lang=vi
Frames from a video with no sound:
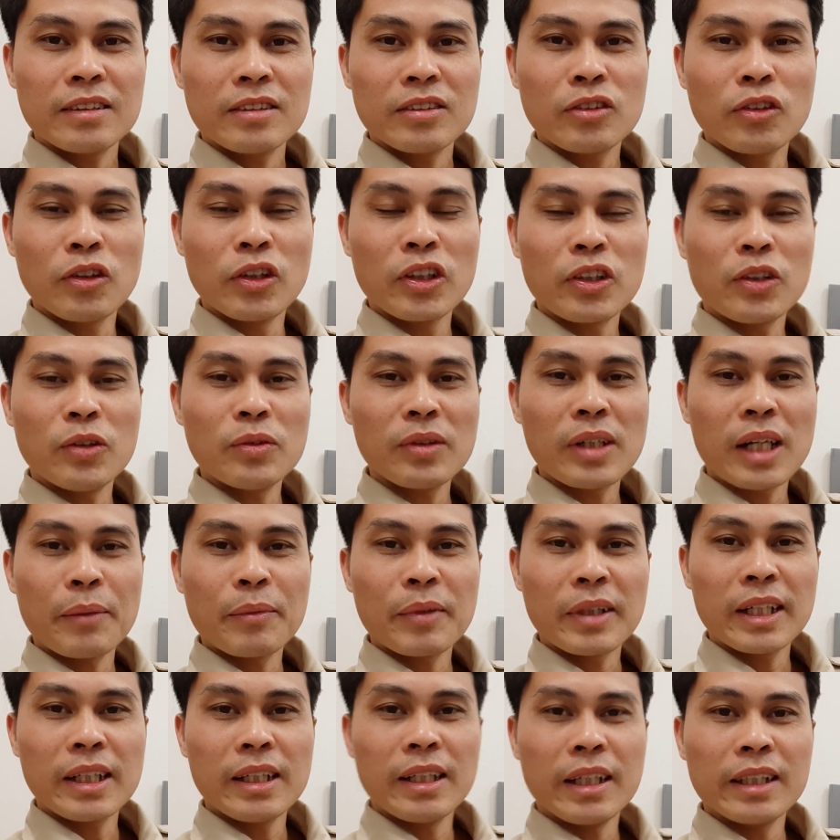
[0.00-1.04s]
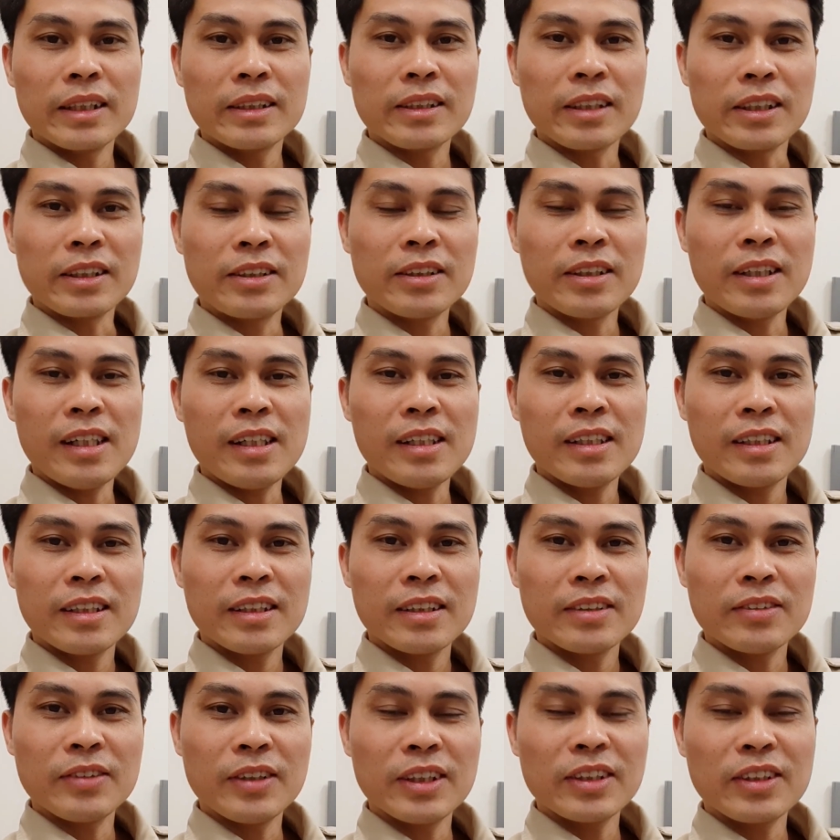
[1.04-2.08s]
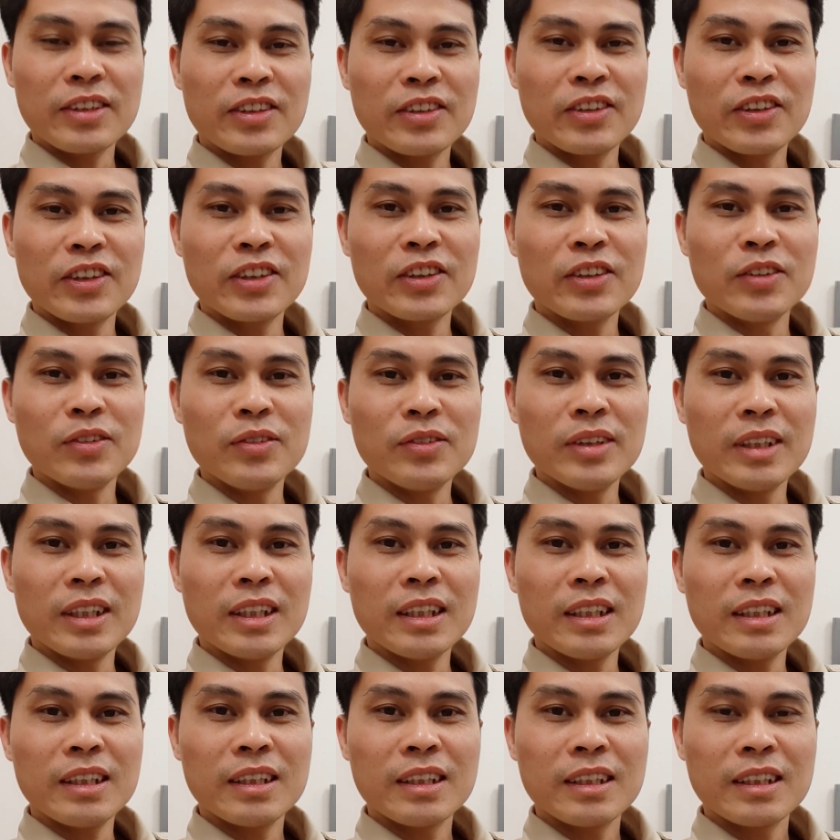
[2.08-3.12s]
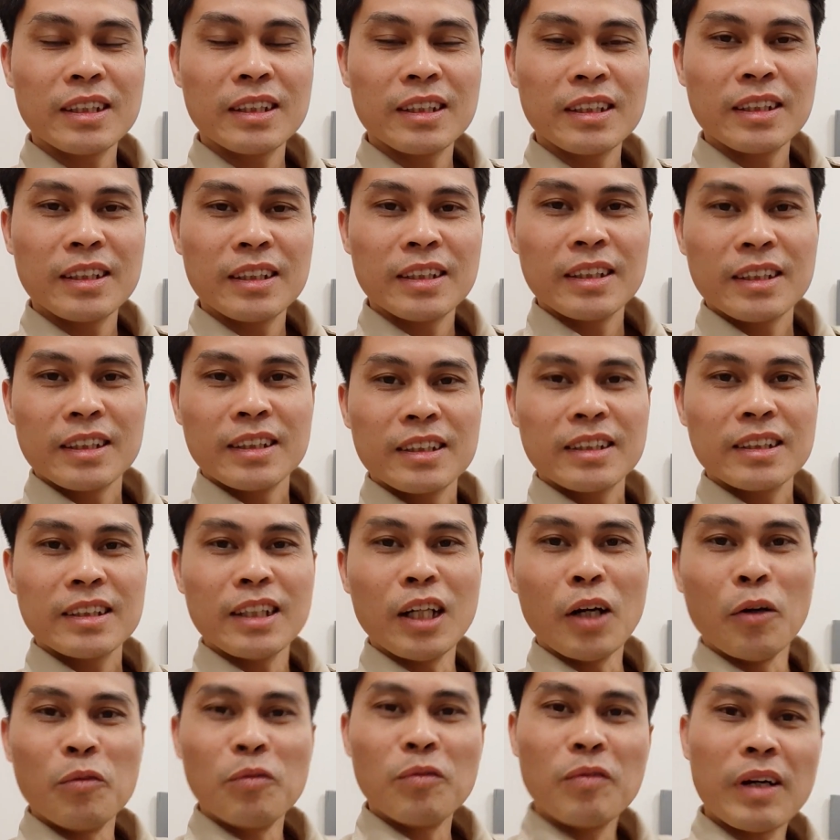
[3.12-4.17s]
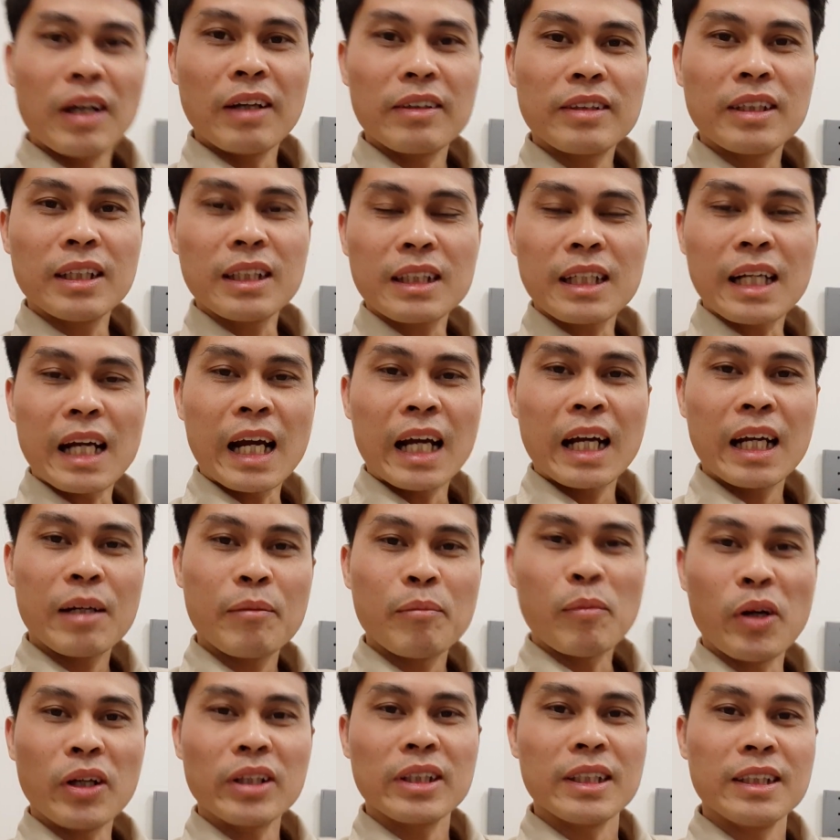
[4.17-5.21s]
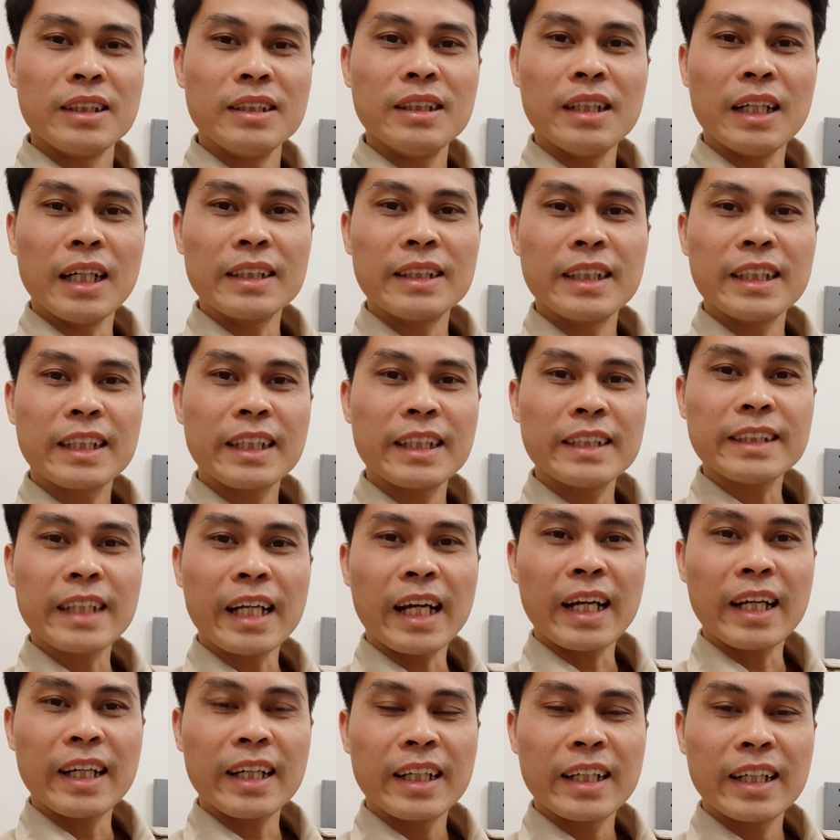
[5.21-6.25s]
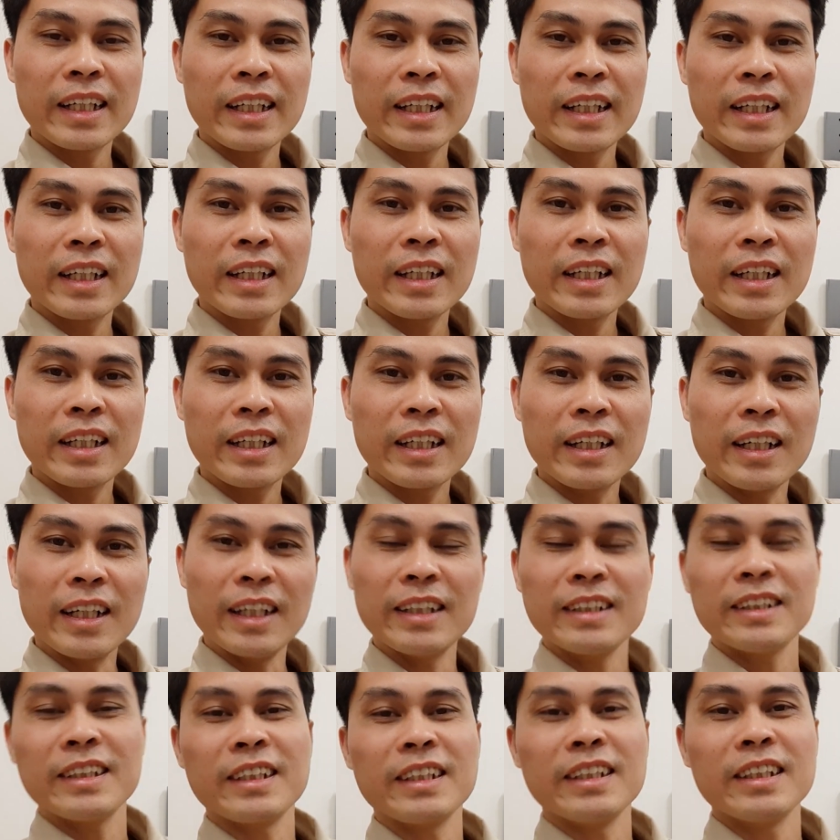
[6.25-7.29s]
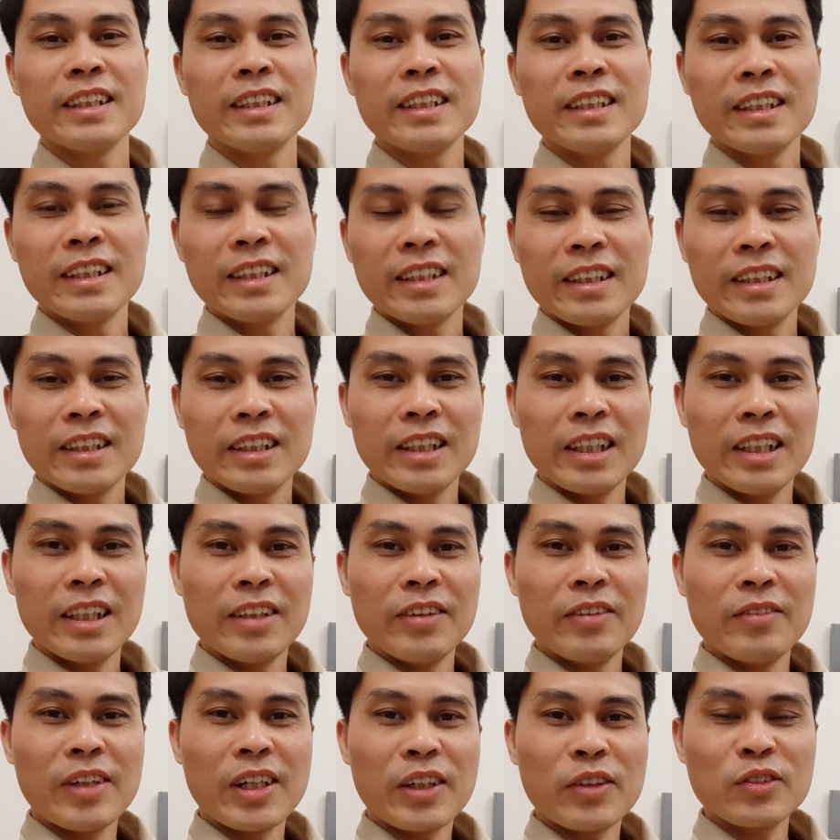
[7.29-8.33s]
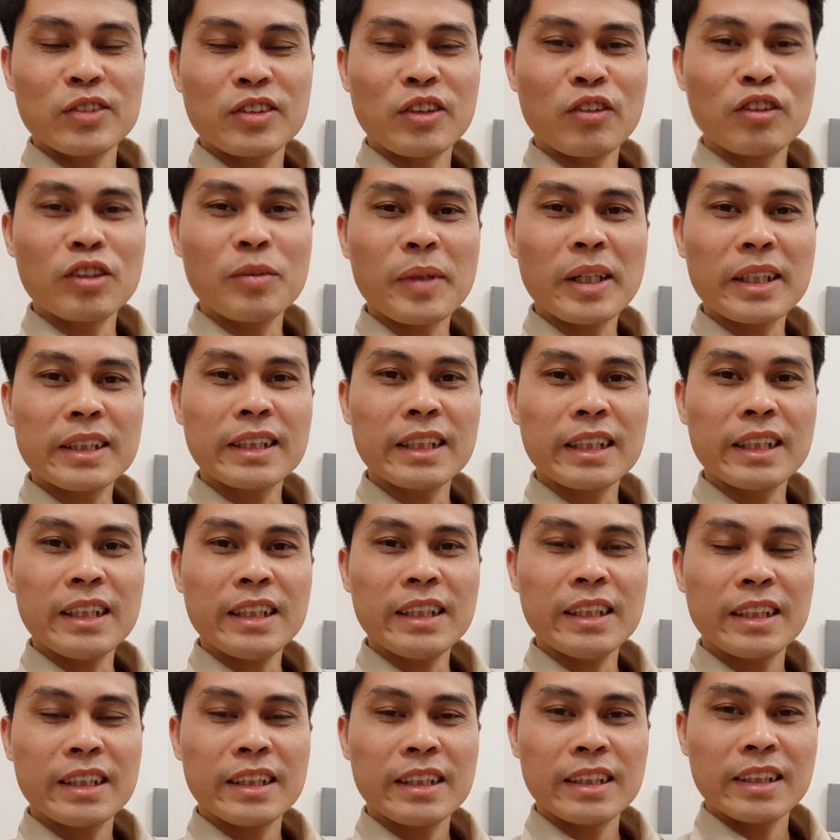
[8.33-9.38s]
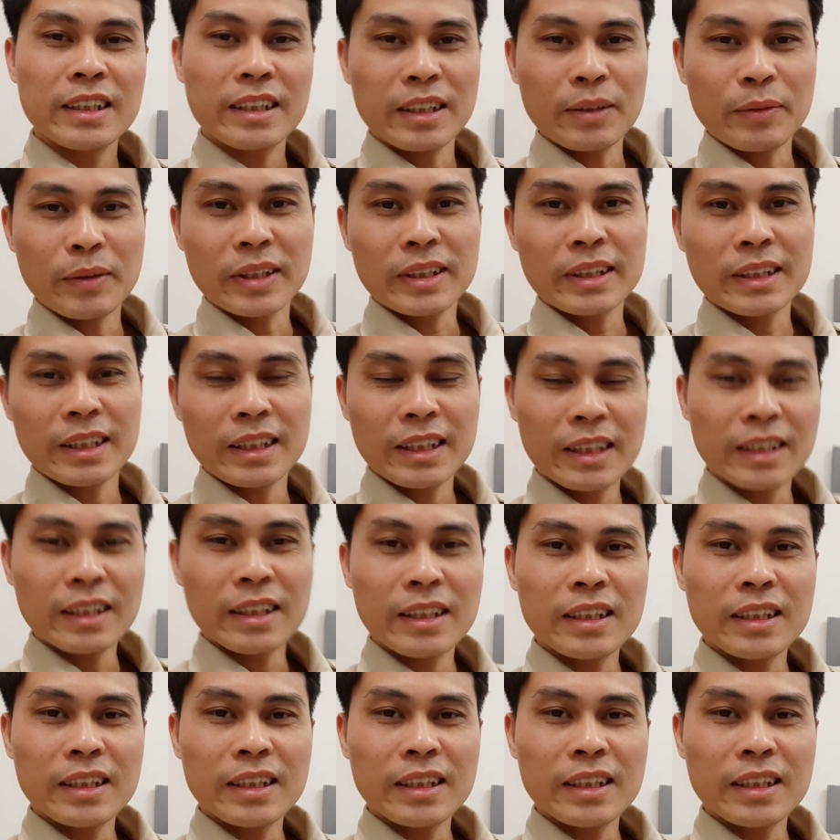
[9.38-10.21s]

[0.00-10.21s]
tôi cũng là một cái người sửa chữa, tôi cũng động vào tất cả mọi thứ ở trên cái xe. Đấy, thì và cũng giống như bác sĩ, thì bác sĩ